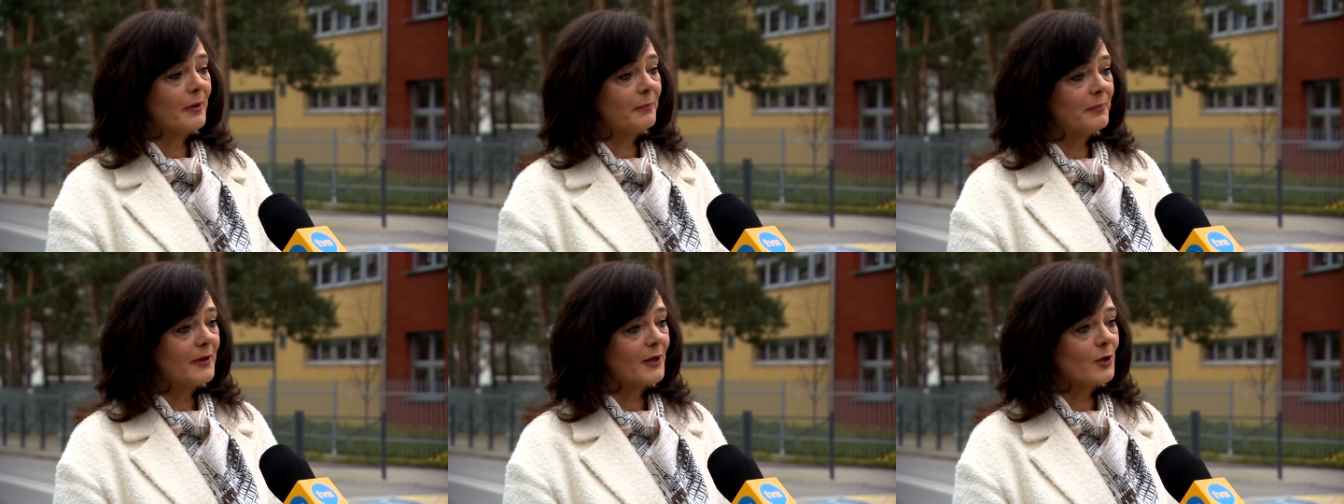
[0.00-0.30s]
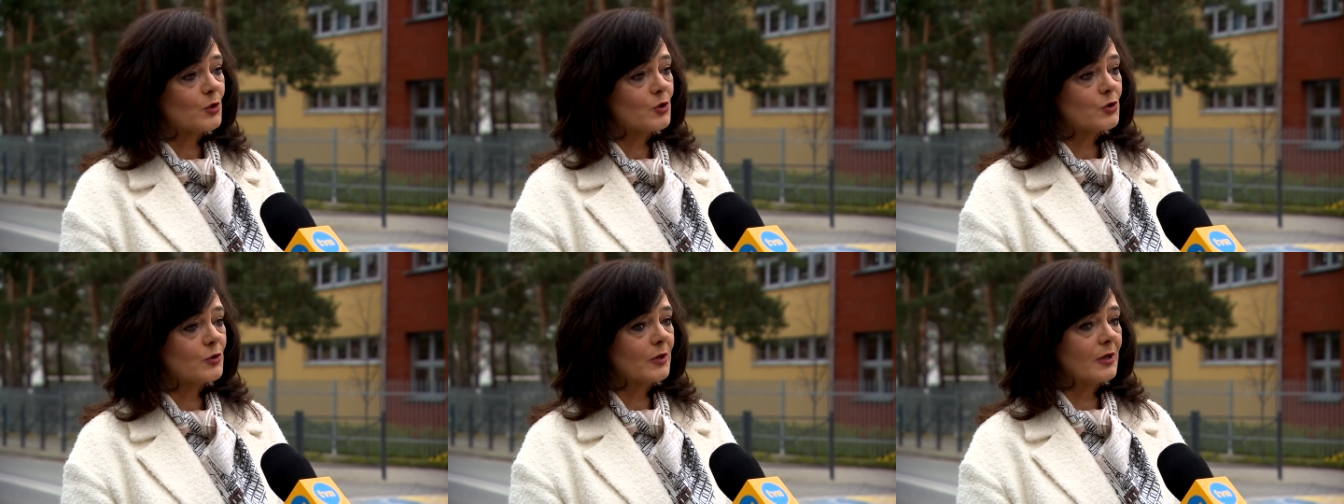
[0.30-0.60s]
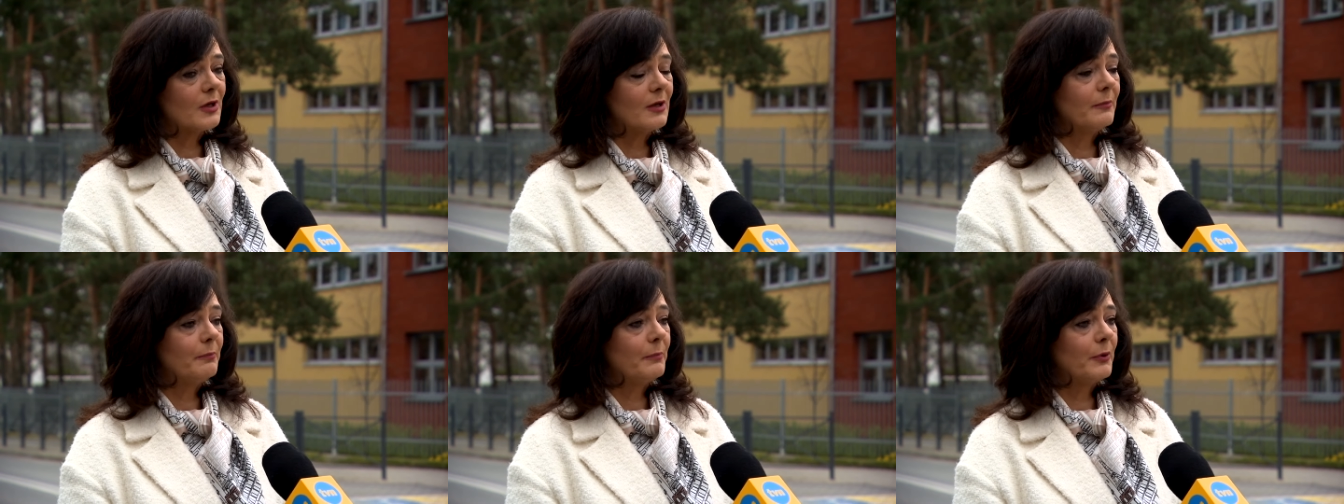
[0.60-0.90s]

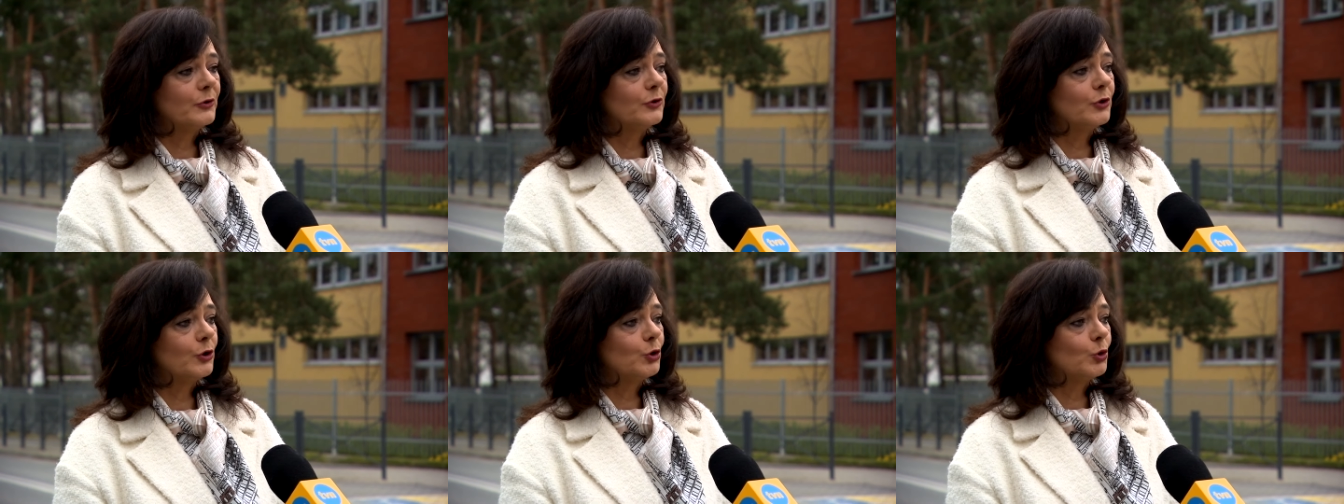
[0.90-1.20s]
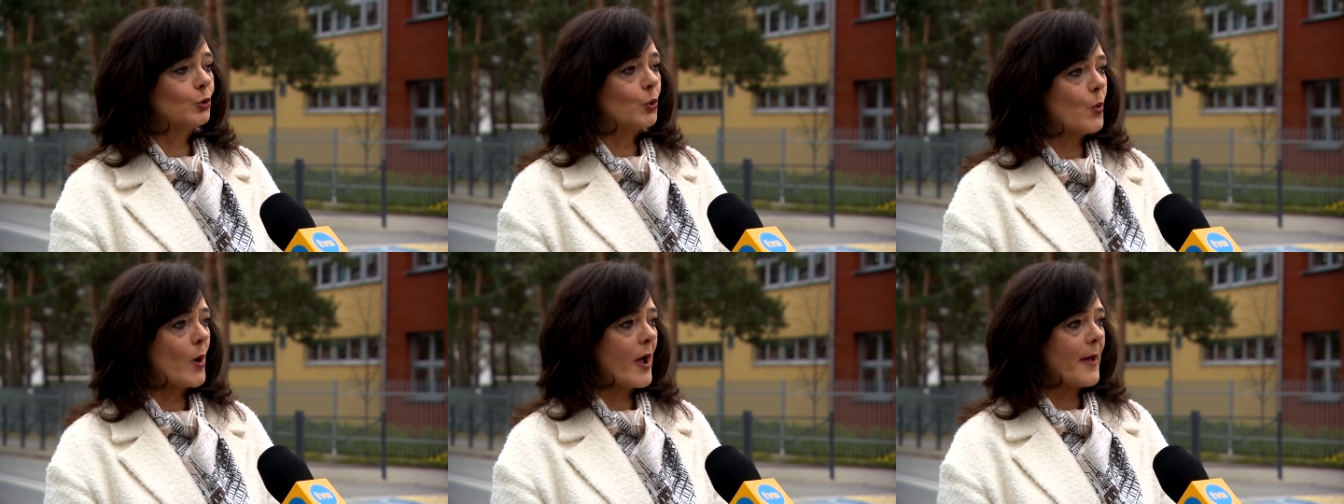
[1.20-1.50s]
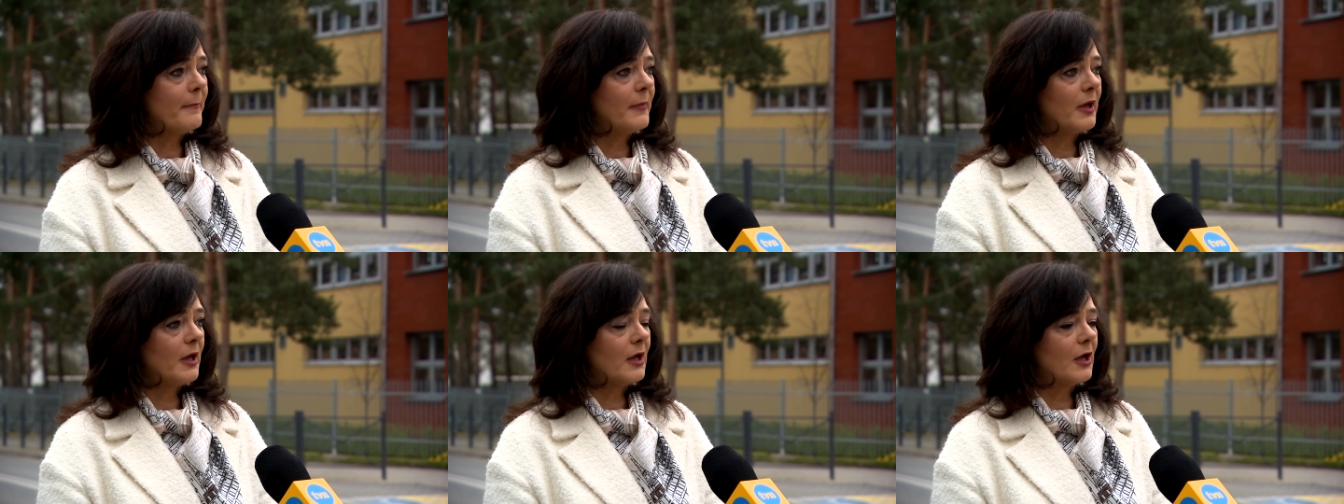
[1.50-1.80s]
papieros y, pod
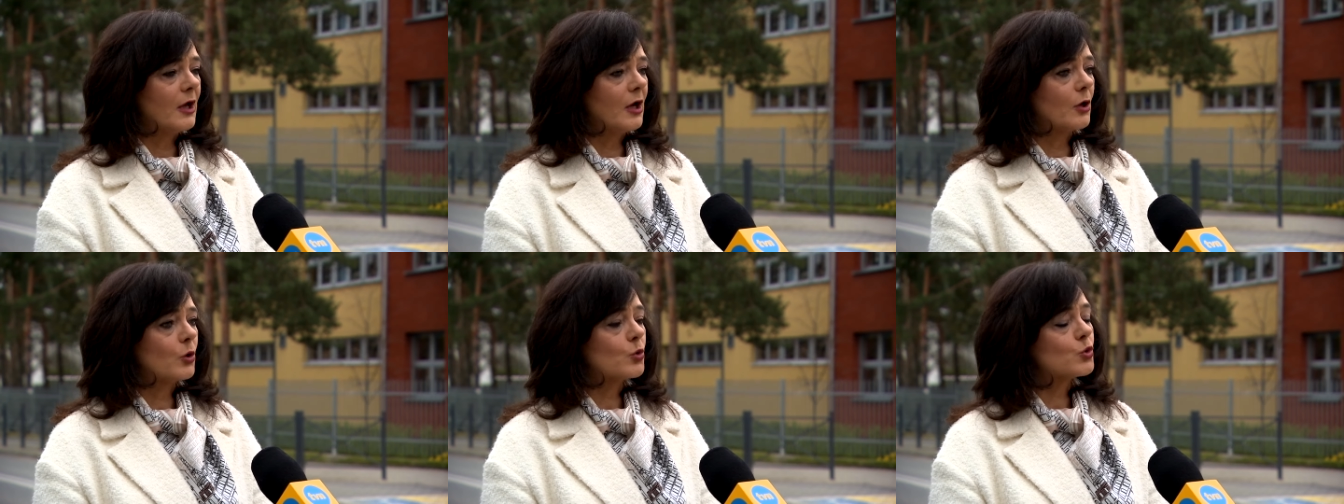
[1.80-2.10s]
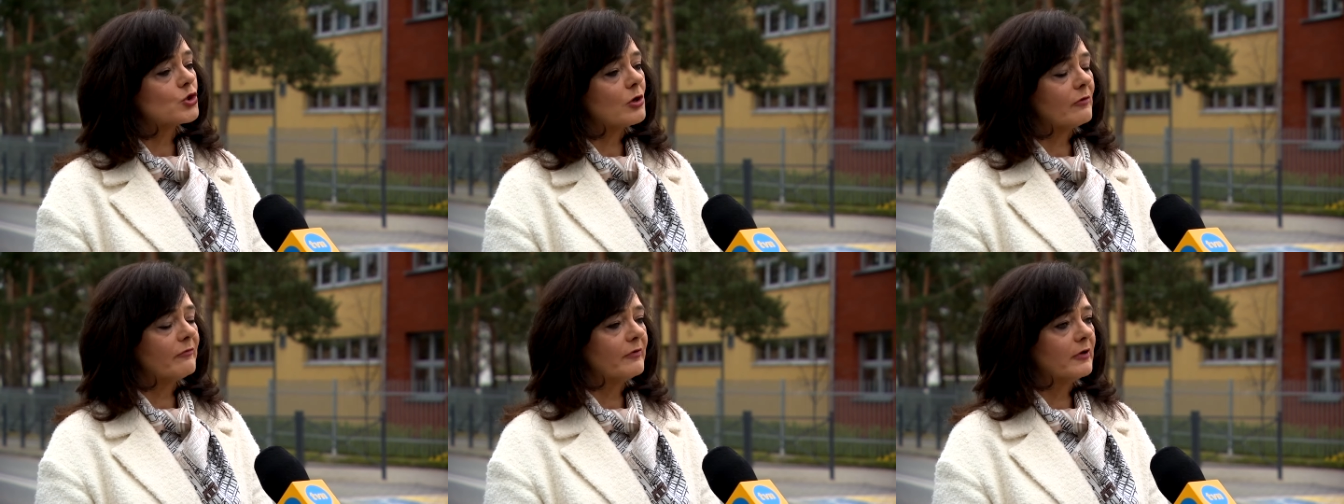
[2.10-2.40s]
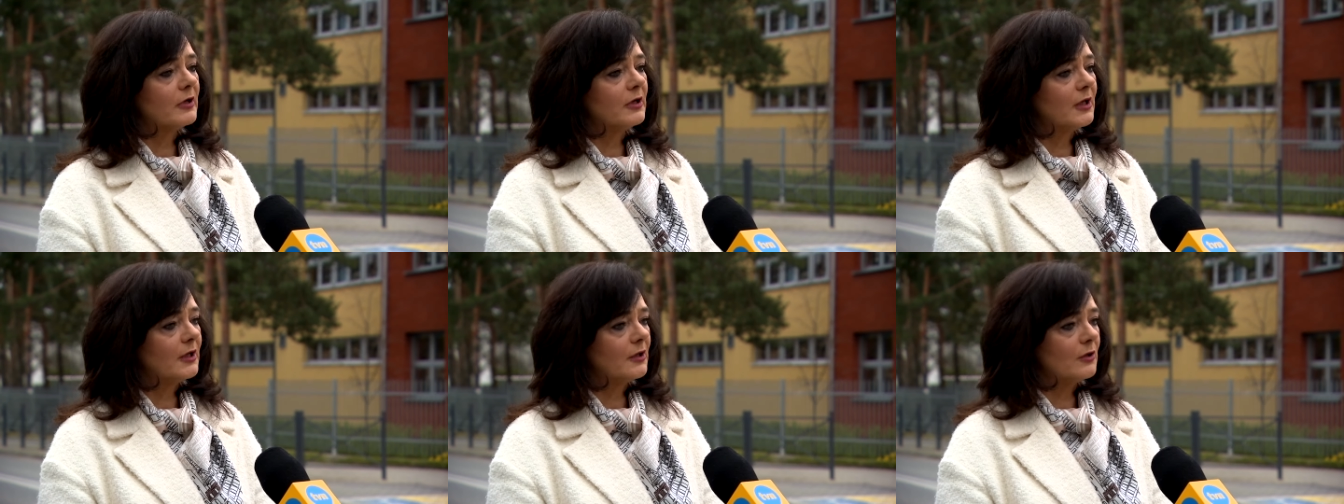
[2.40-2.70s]
tytułem
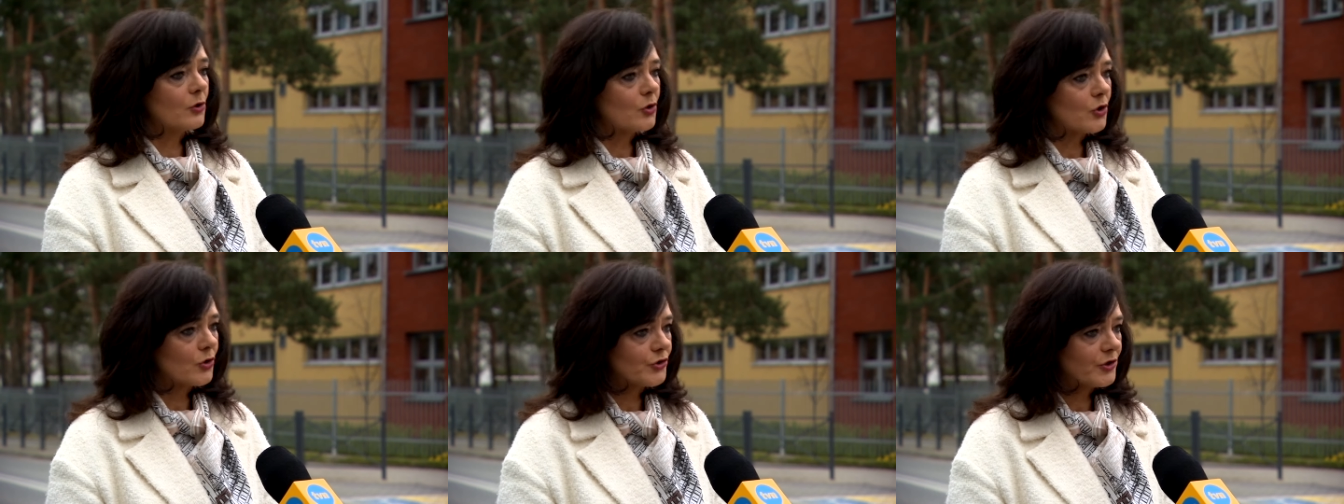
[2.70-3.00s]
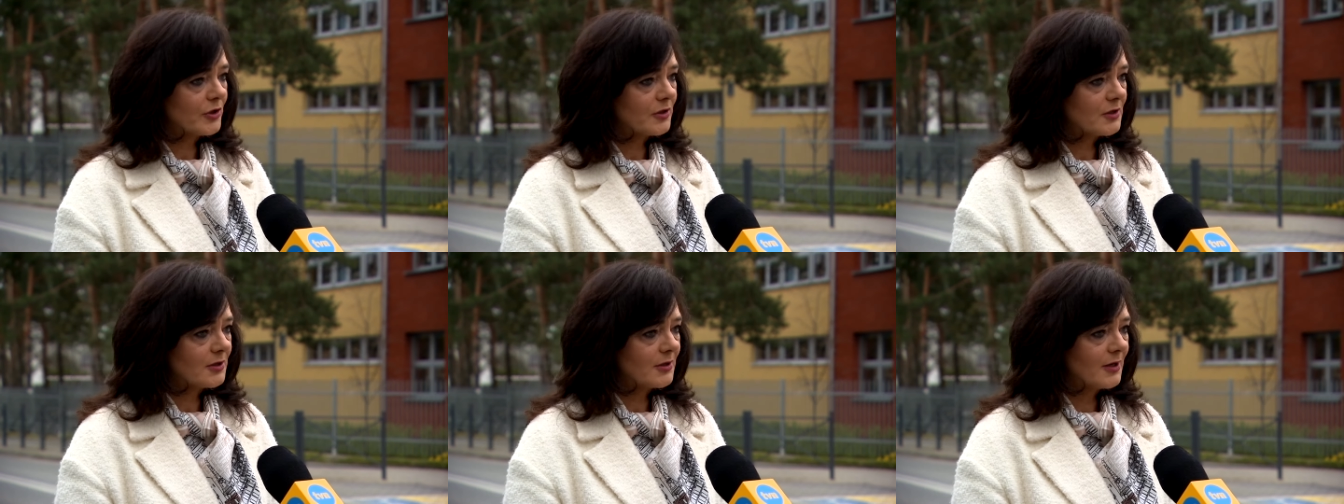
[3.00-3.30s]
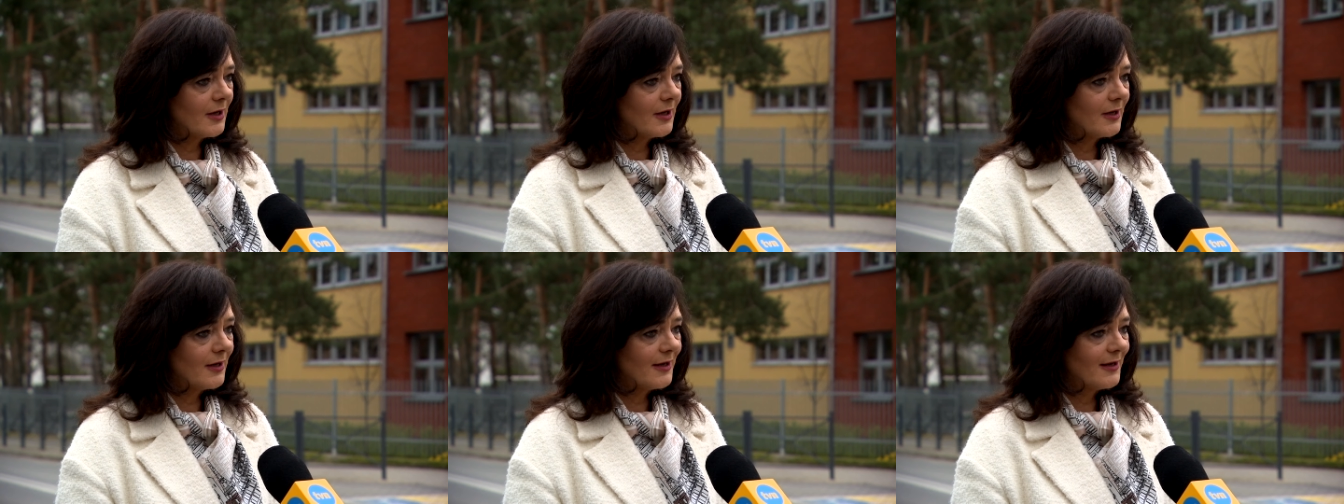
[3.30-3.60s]
różowy jednorożec